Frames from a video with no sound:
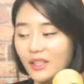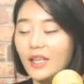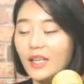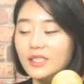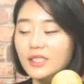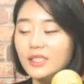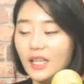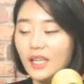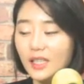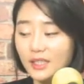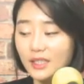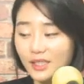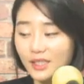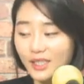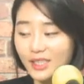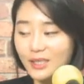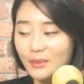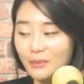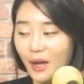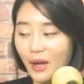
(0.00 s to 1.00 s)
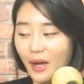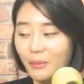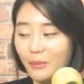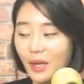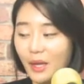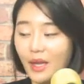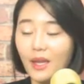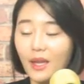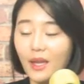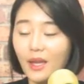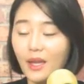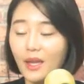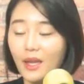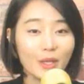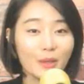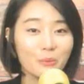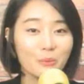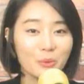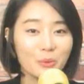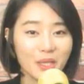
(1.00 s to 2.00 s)
당신의 그늘진 마음에
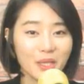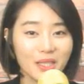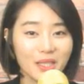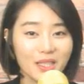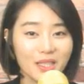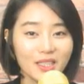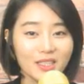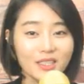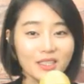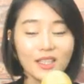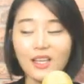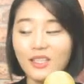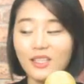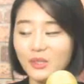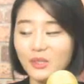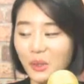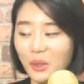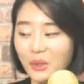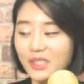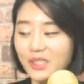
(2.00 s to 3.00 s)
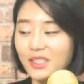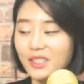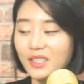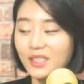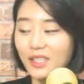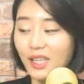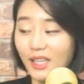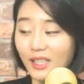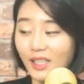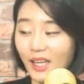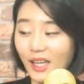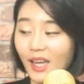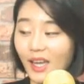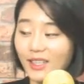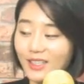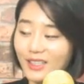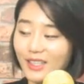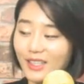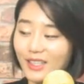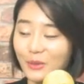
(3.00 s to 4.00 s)
비 뿌리는 젖은 대기의
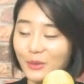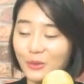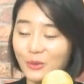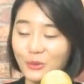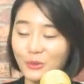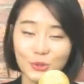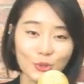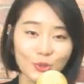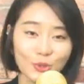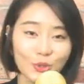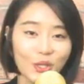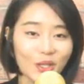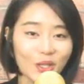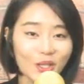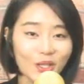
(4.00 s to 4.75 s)
애틋한 우수